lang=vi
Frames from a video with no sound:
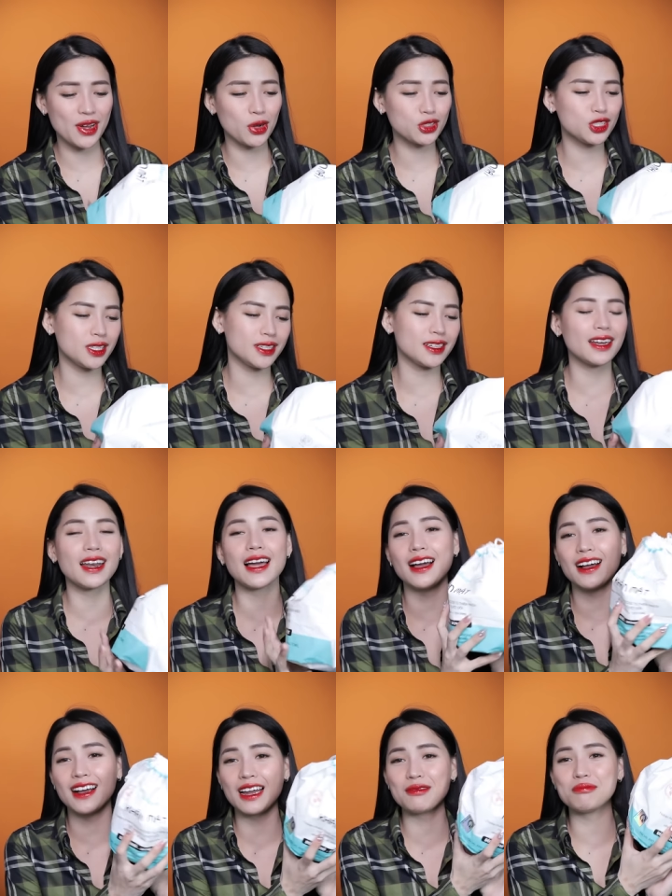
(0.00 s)
đó chính
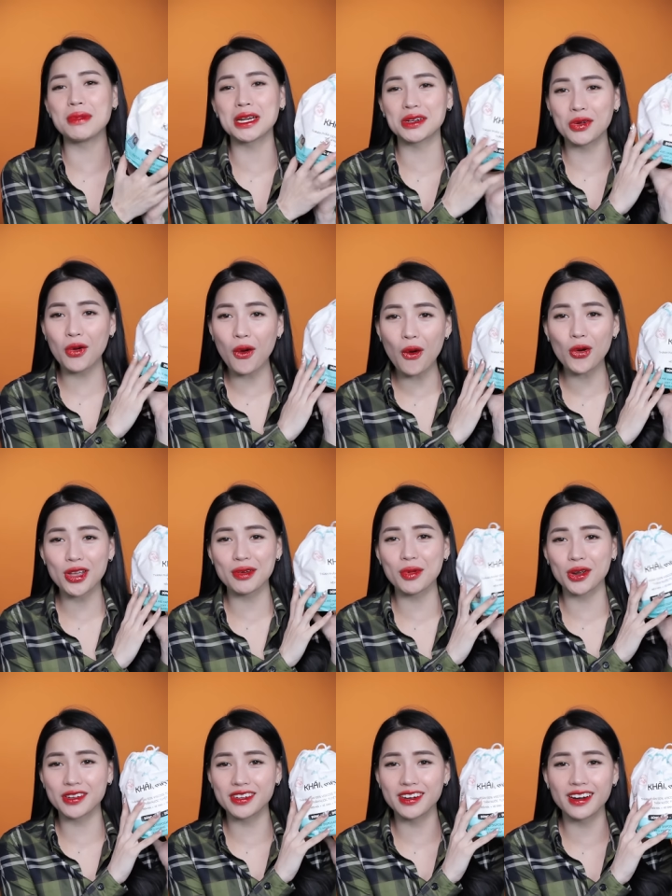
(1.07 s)
là khăn mặt khô nha
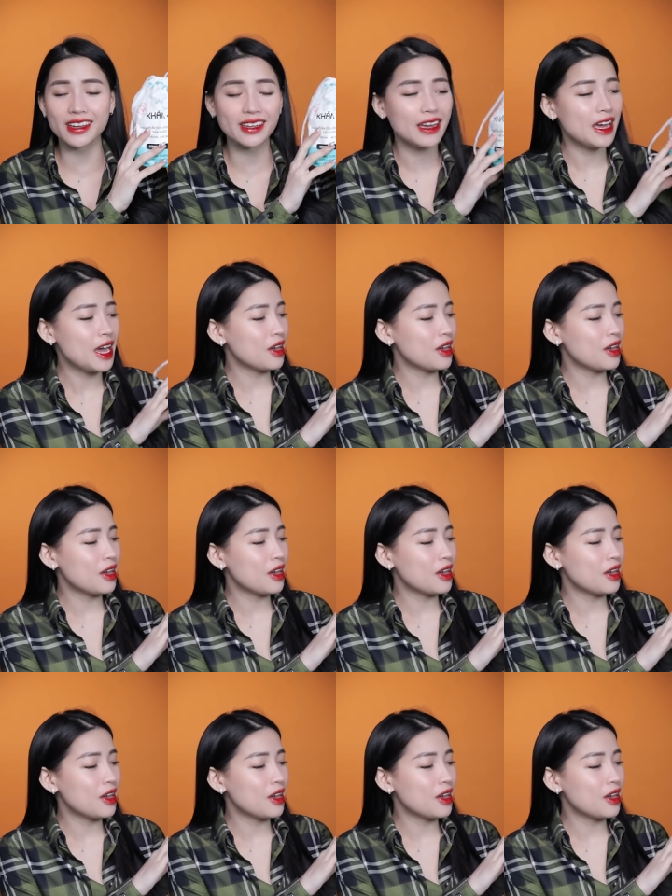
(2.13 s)
mọi người ơi.